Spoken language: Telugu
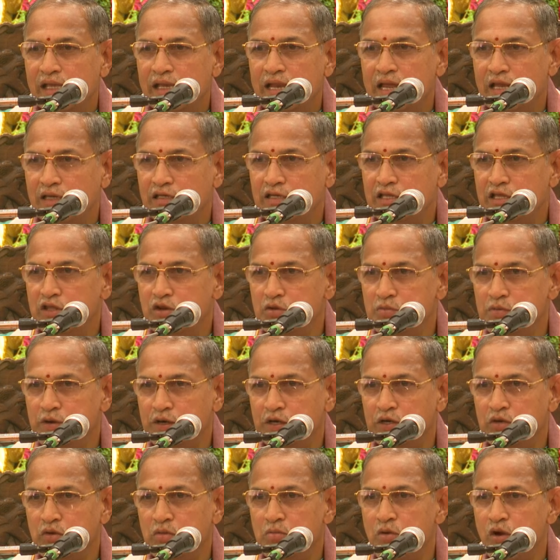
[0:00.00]
ఇలా నీరు
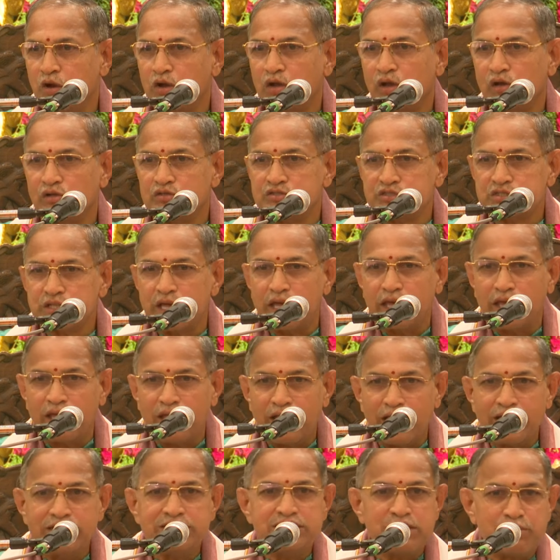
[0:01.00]
పెట్టు మొక్కలు వస్తాయి
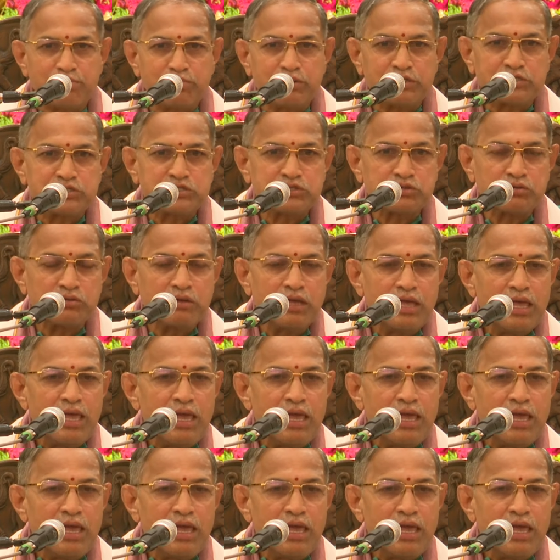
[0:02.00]
అని చెప్పచ్చు